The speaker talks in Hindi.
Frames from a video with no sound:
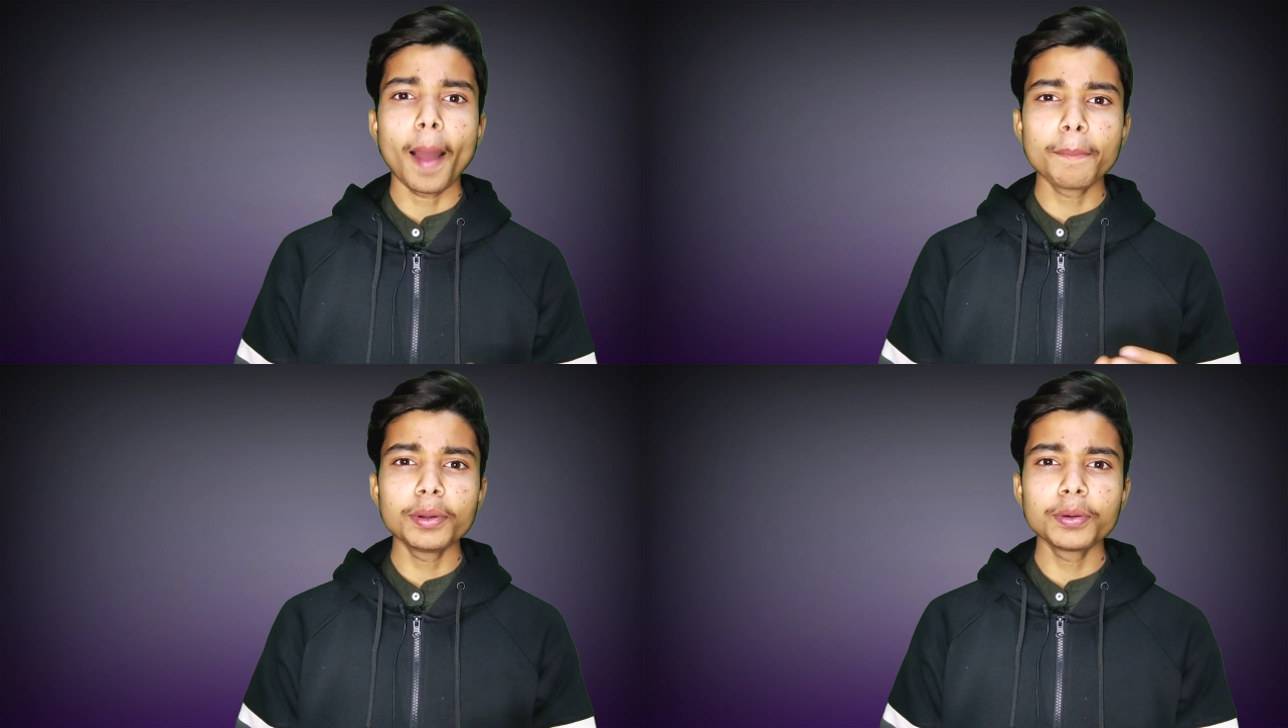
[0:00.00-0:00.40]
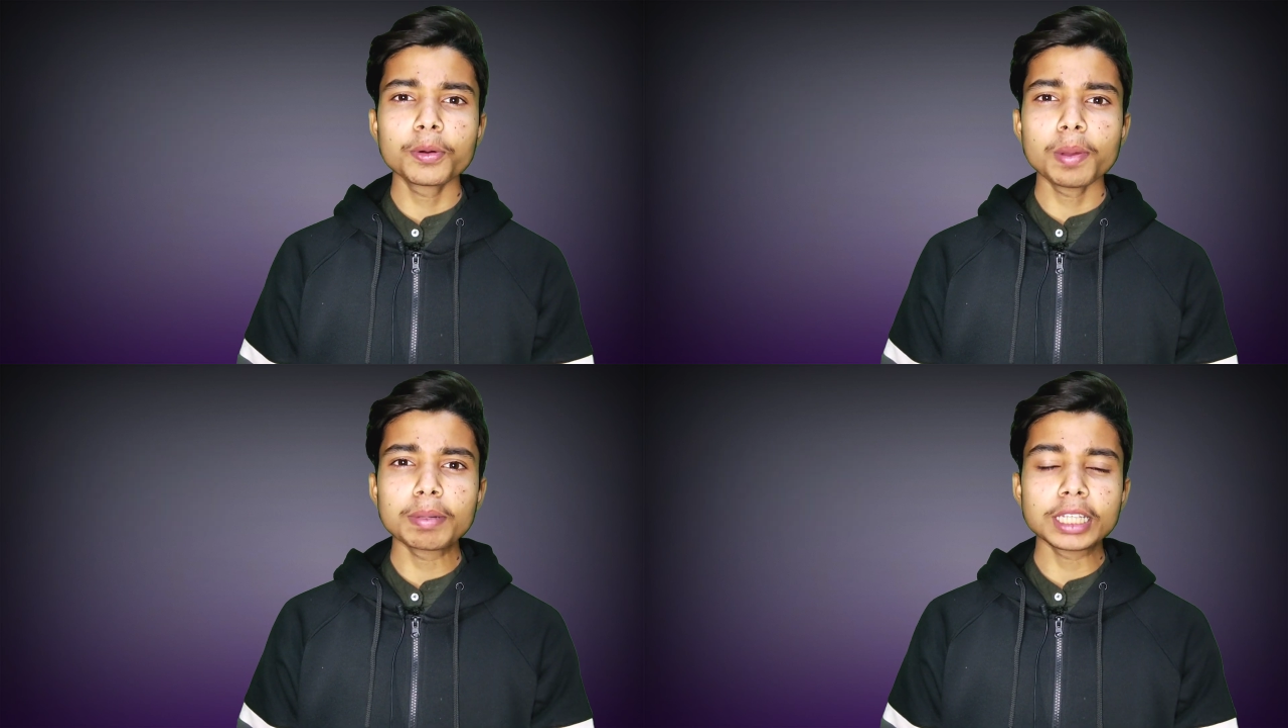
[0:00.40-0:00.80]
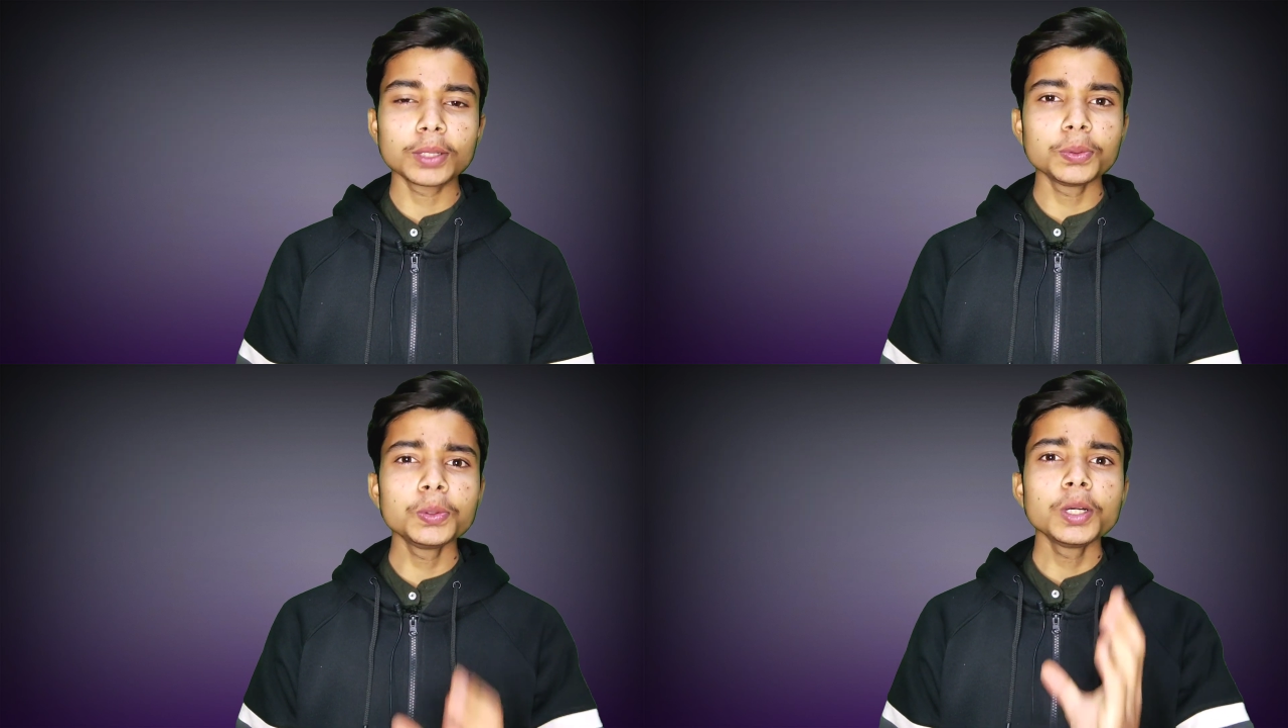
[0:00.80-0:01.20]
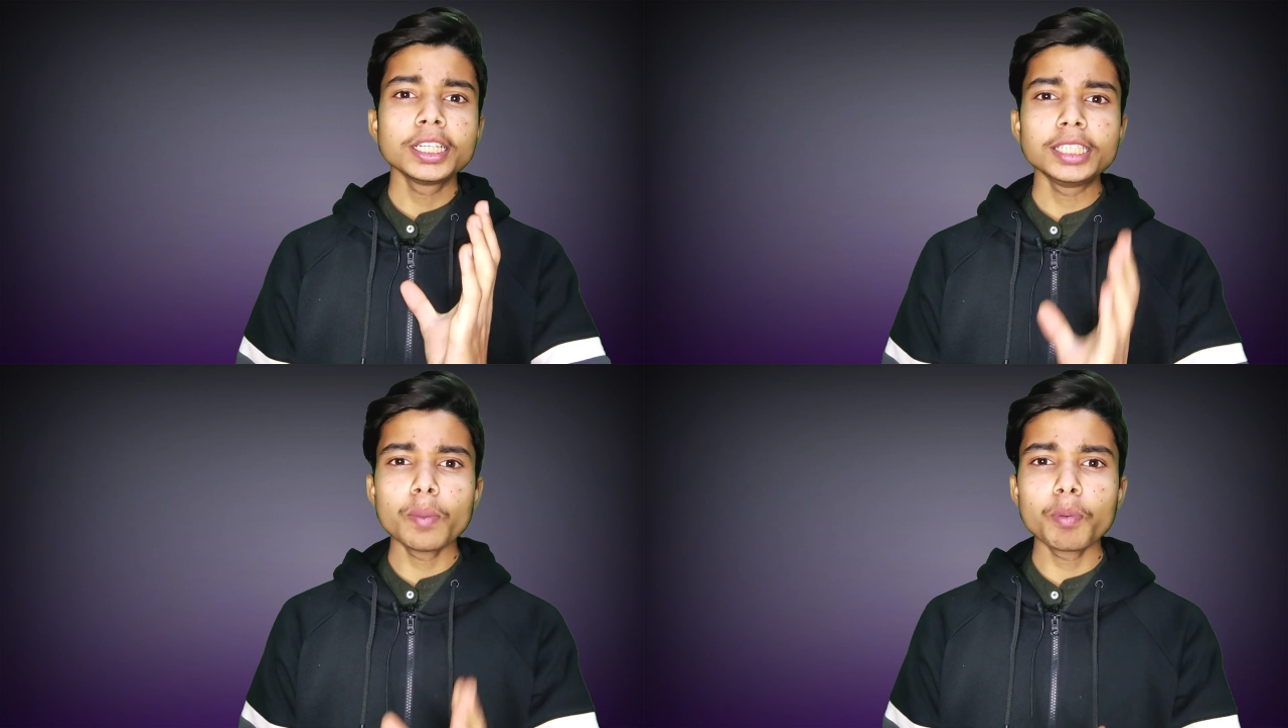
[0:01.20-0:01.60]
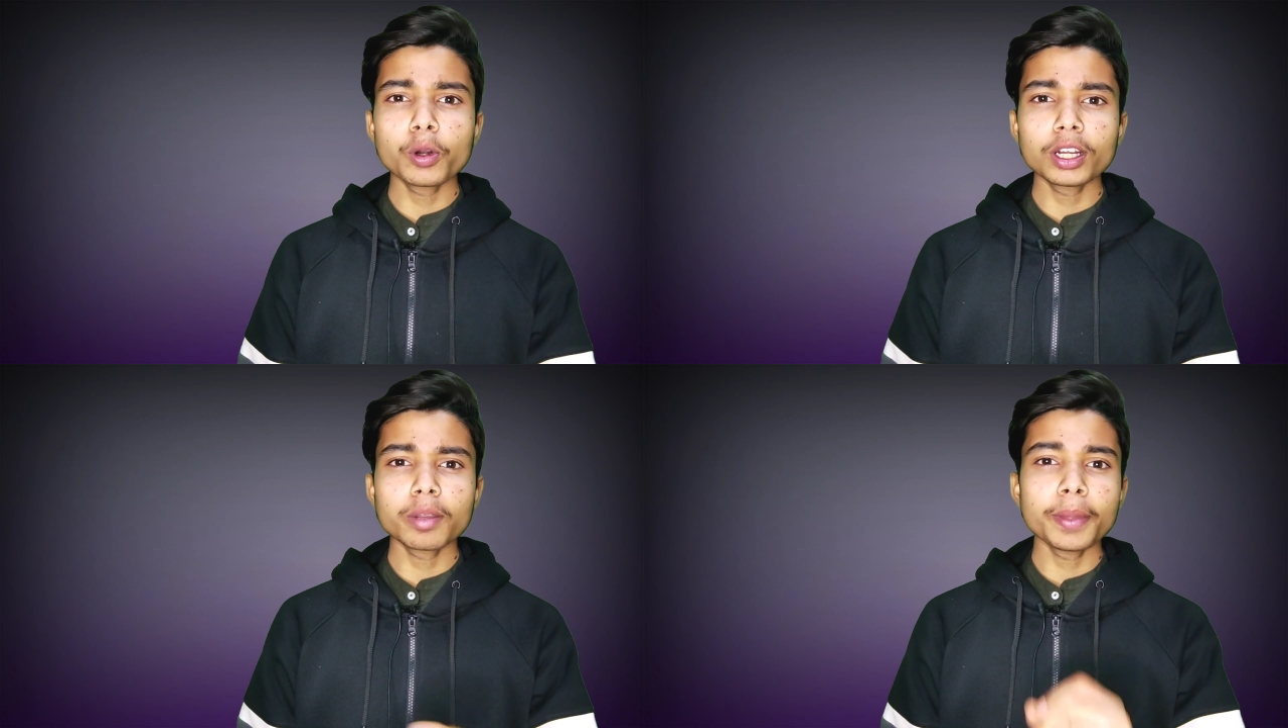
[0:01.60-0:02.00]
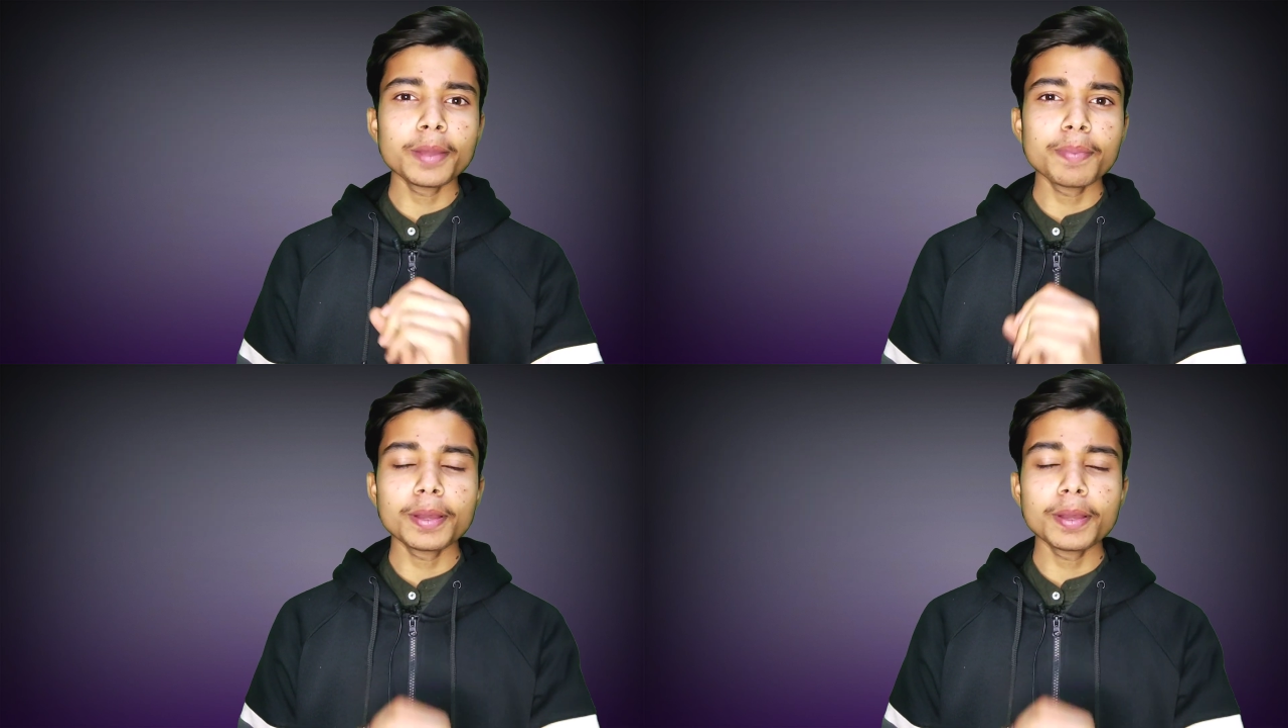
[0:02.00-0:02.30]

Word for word: आप लोगों को मैं बता दूँ ये प्रोडक्ट मैंने